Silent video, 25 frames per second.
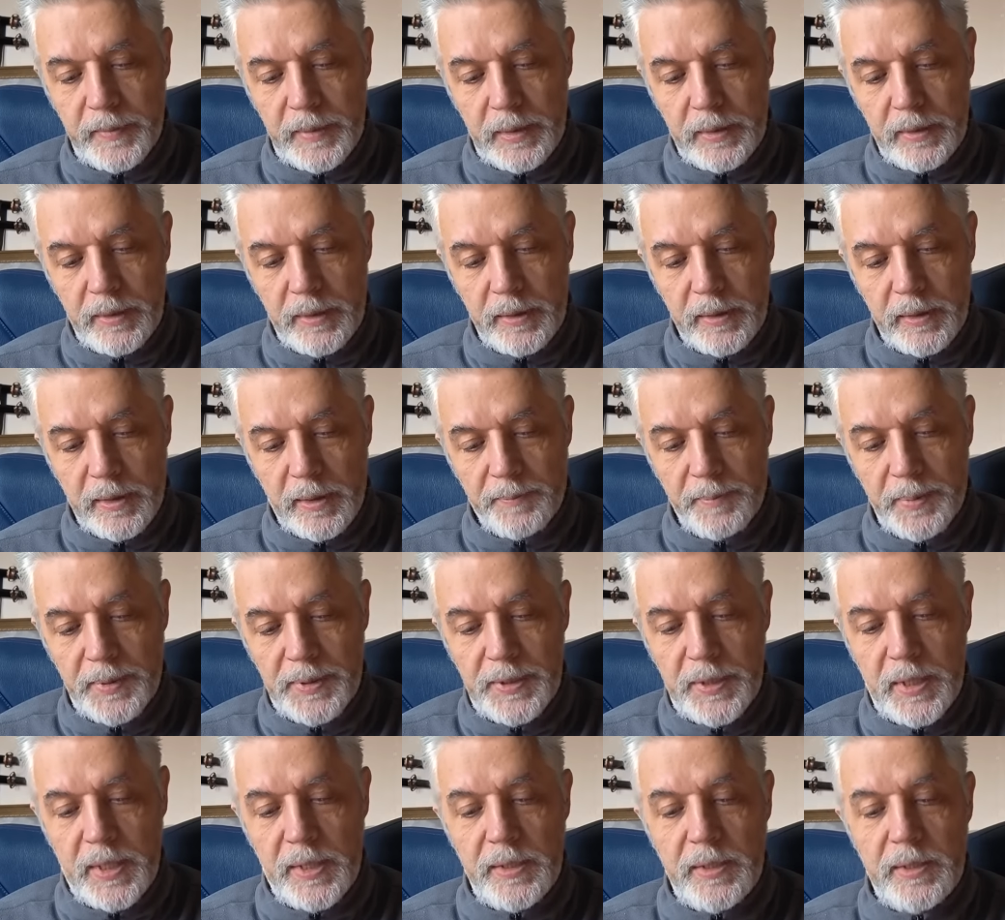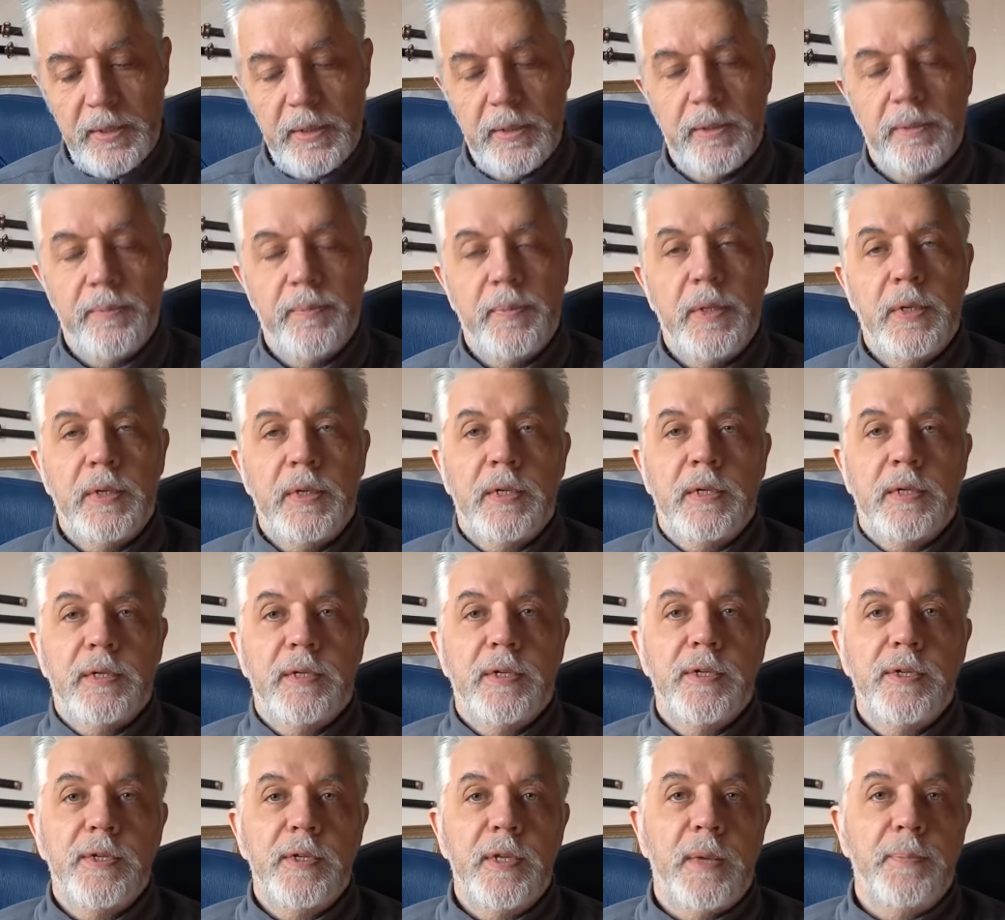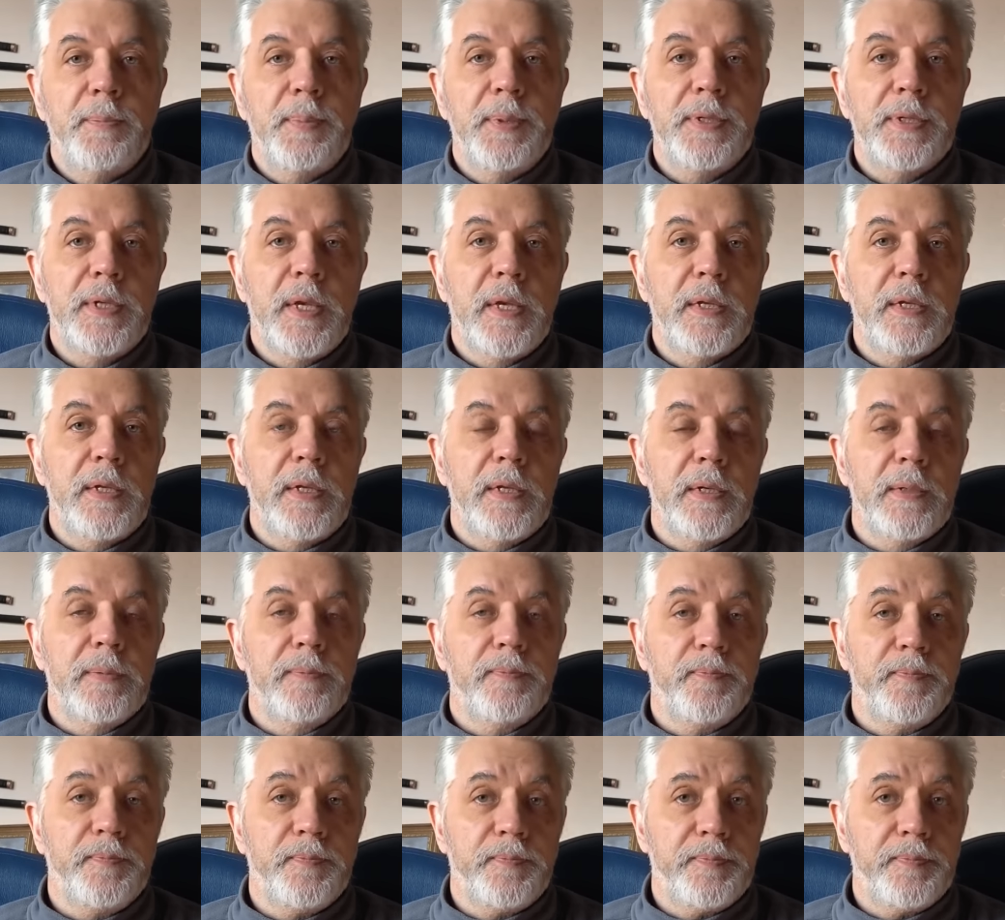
и описание, жизнеописание